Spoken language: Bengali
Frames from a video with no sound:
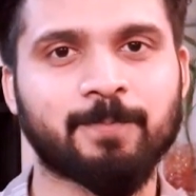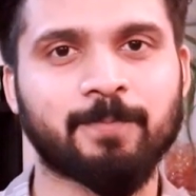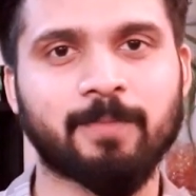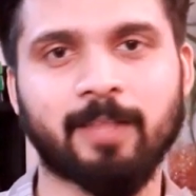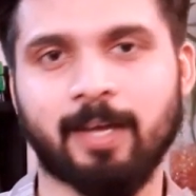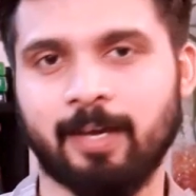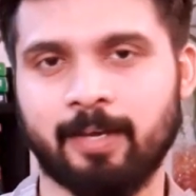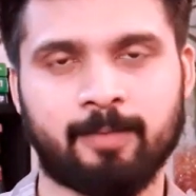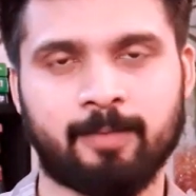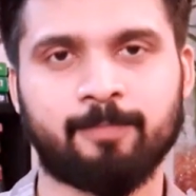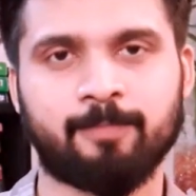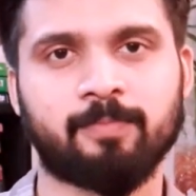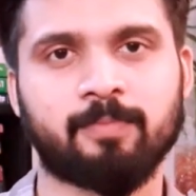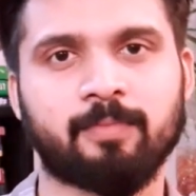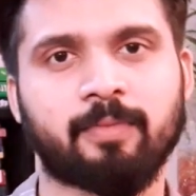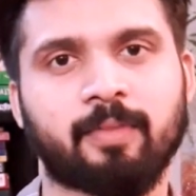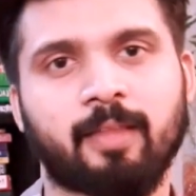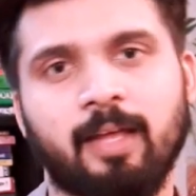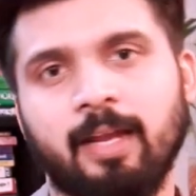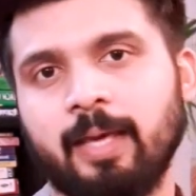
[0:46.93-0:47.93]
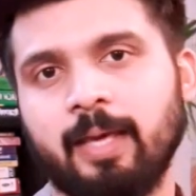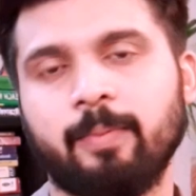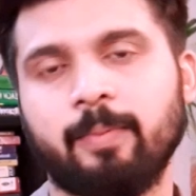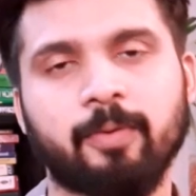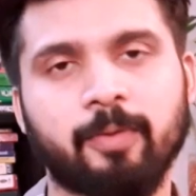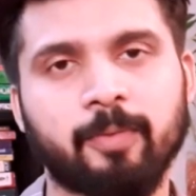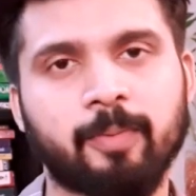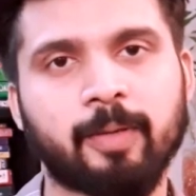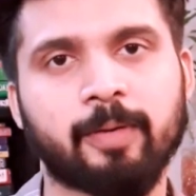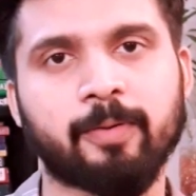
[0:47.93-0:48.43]
না তারা
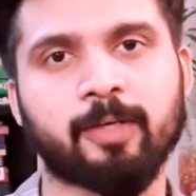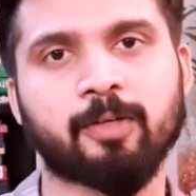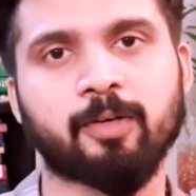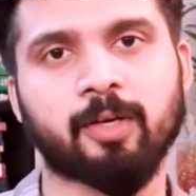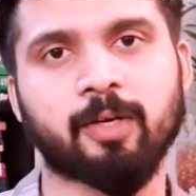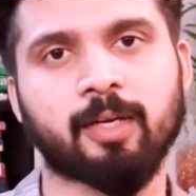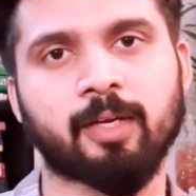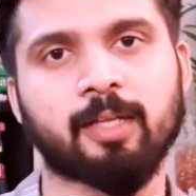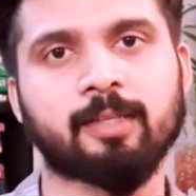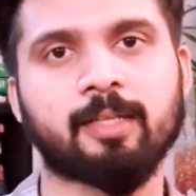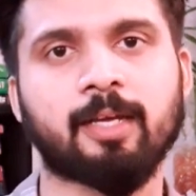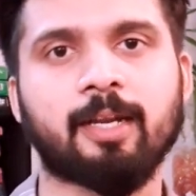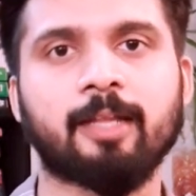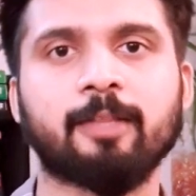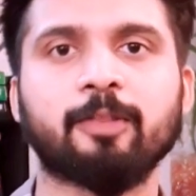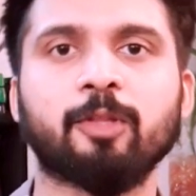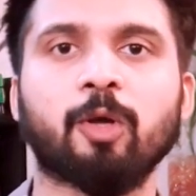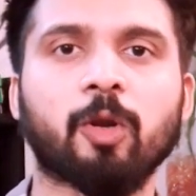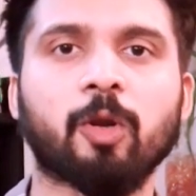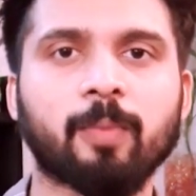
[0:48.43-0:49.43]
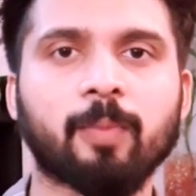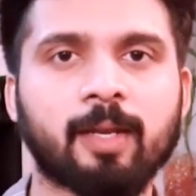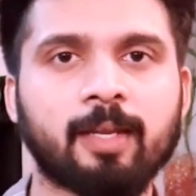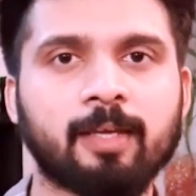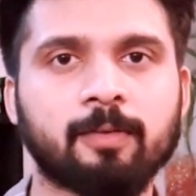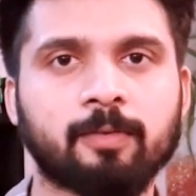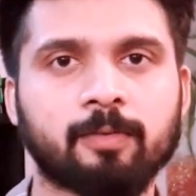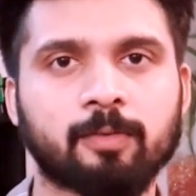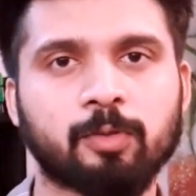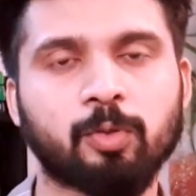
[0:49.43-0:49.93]
এইভাবে ব্যবহার করে না তারা
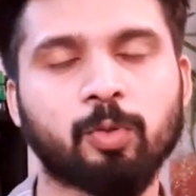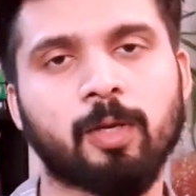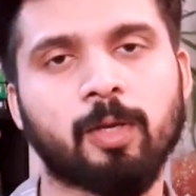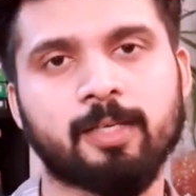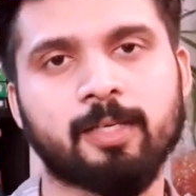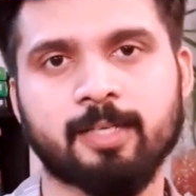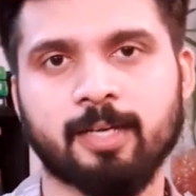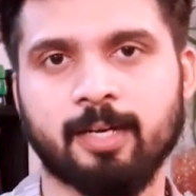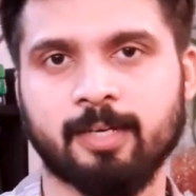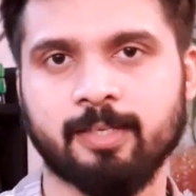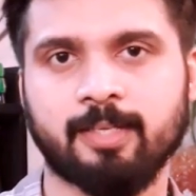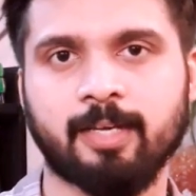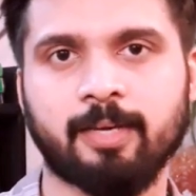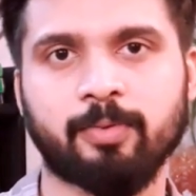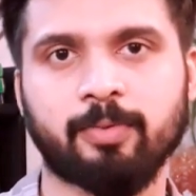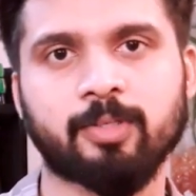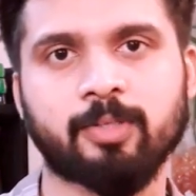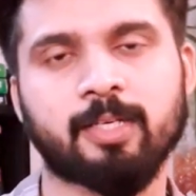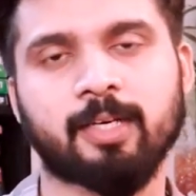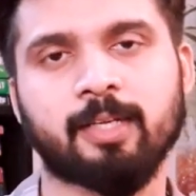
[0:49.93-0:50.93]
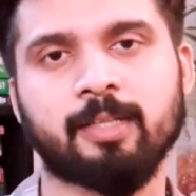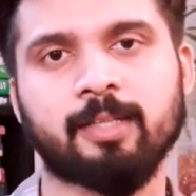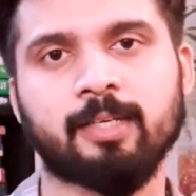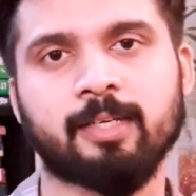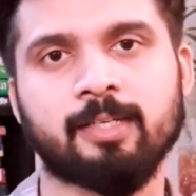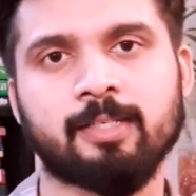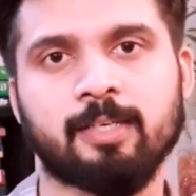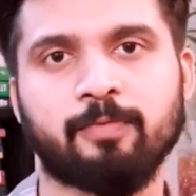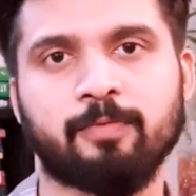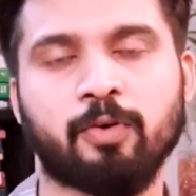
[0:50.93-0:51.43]
নর্মালি গুগলে সার্চ দেয় এবং সেখান
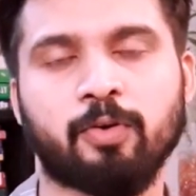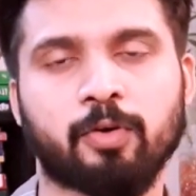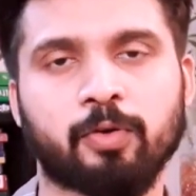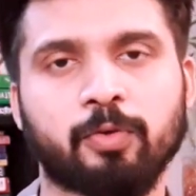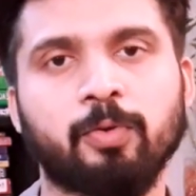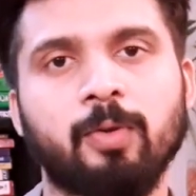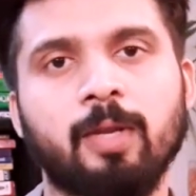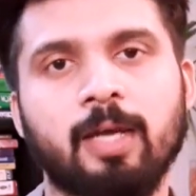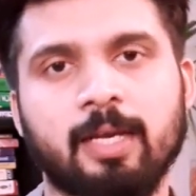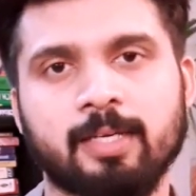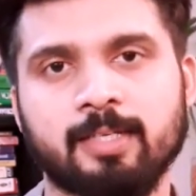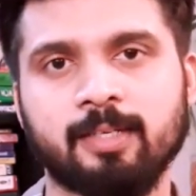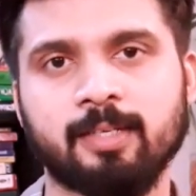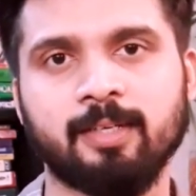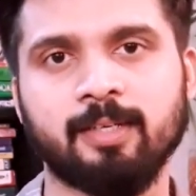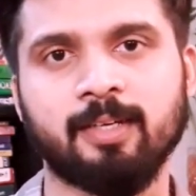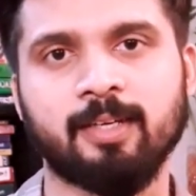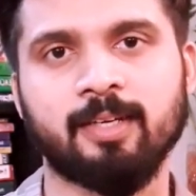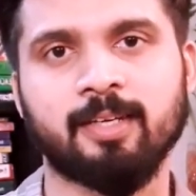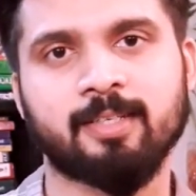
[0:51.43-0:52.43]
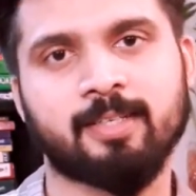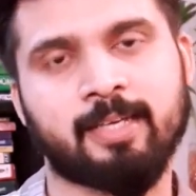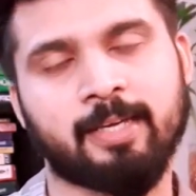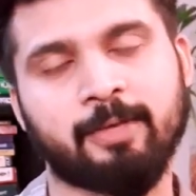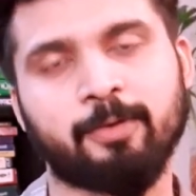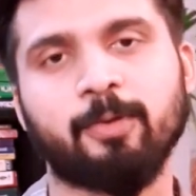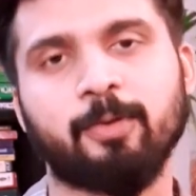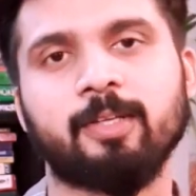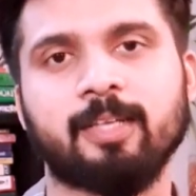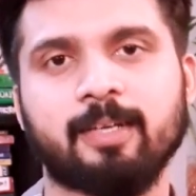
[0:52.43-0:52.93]
থেকে যে ফটোগুলো আসে
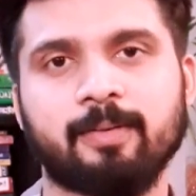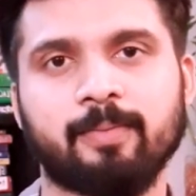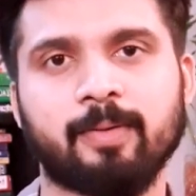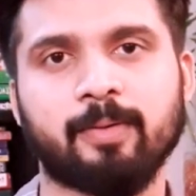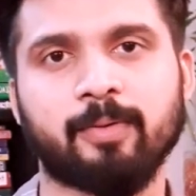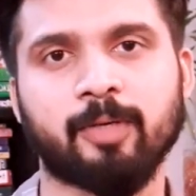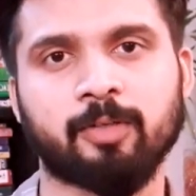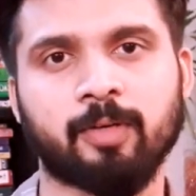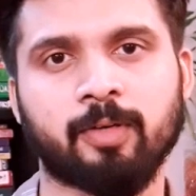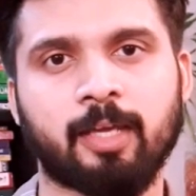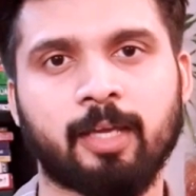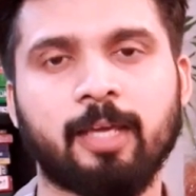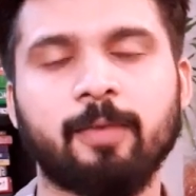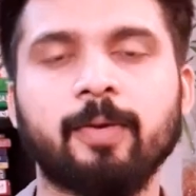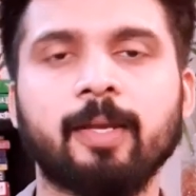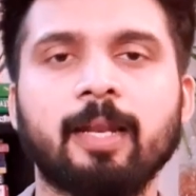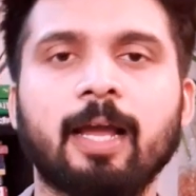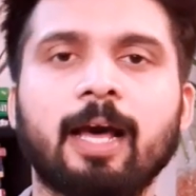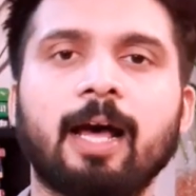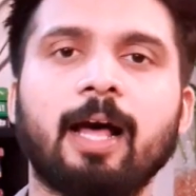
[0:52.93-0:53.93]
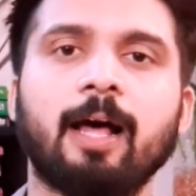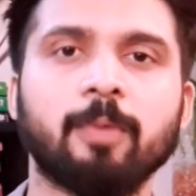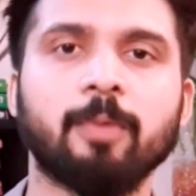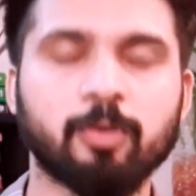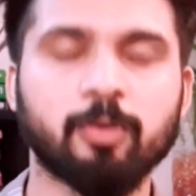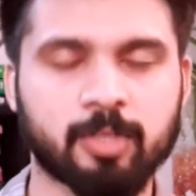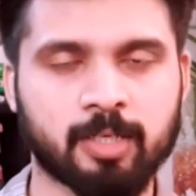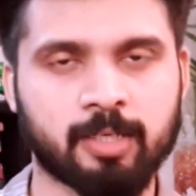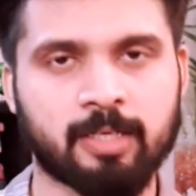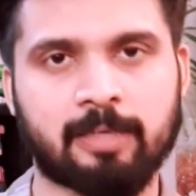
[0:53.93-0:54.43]
সেইগুলোই তারা ব্যবহার করে ইভেন
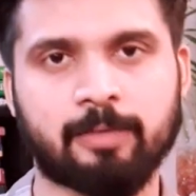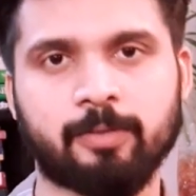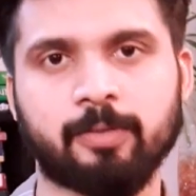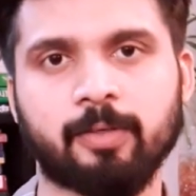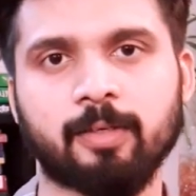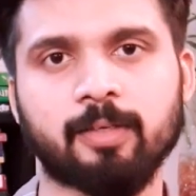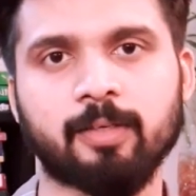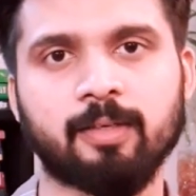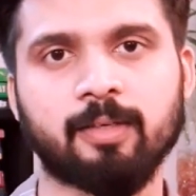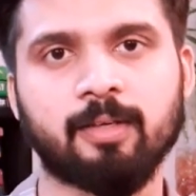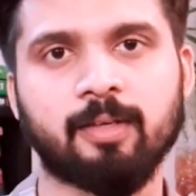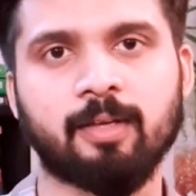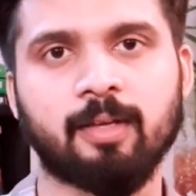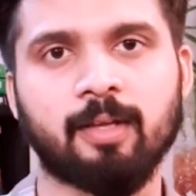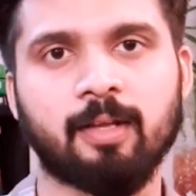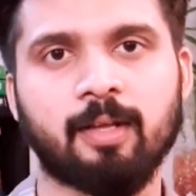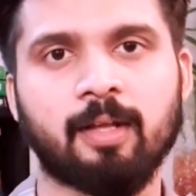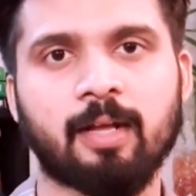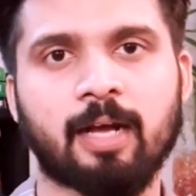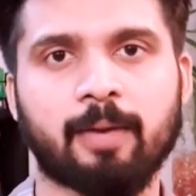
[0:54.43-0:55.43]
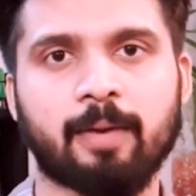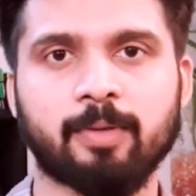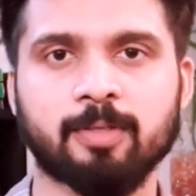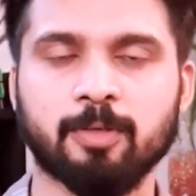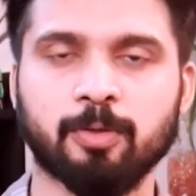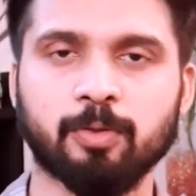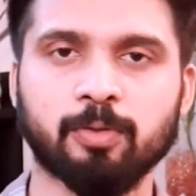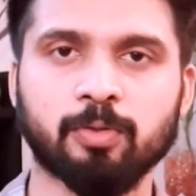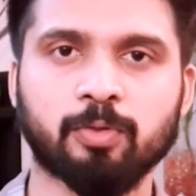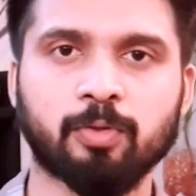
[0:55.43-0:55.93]
আমিও সেটাই করি আমার
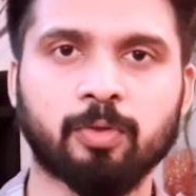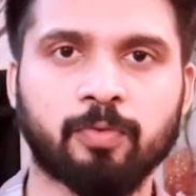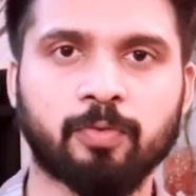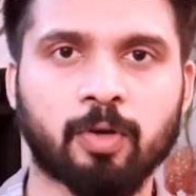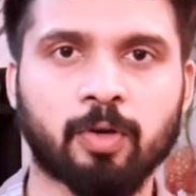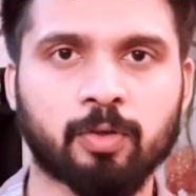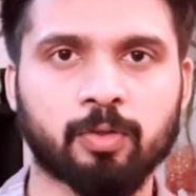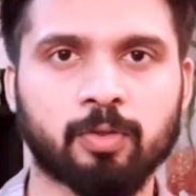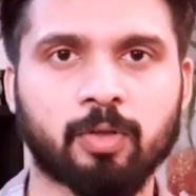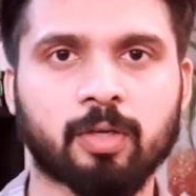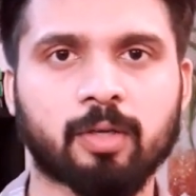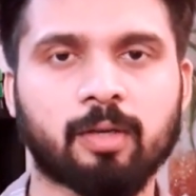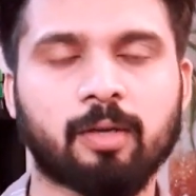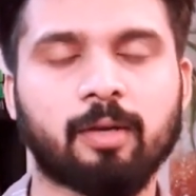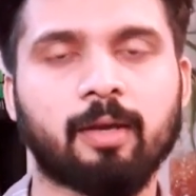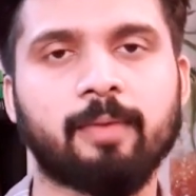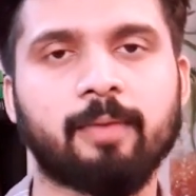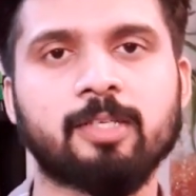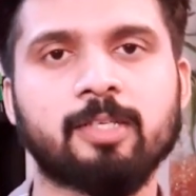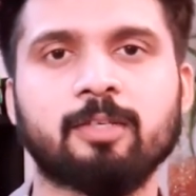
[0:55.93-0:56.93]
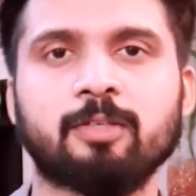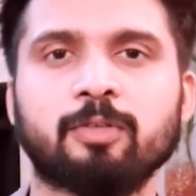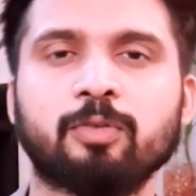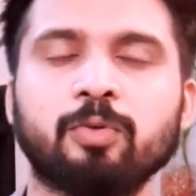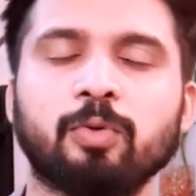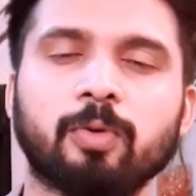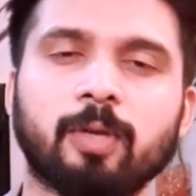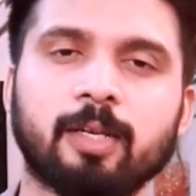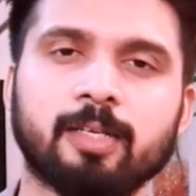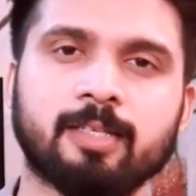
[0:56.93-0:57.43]
যখন কোনো ফটো দরকার হয় আমি জাস্ট
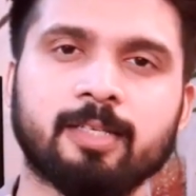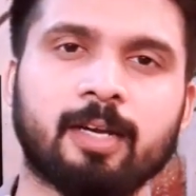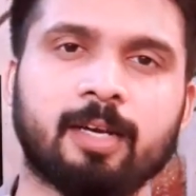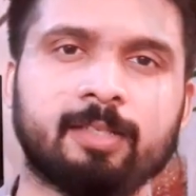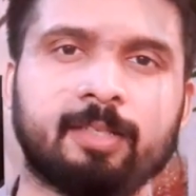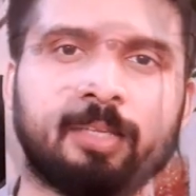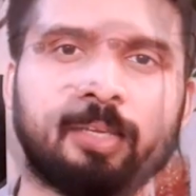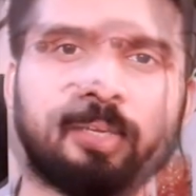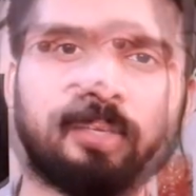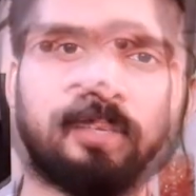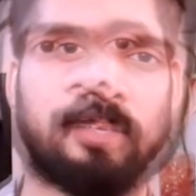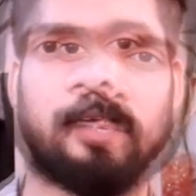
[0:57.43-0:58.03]
গুগলে সার্চ দিই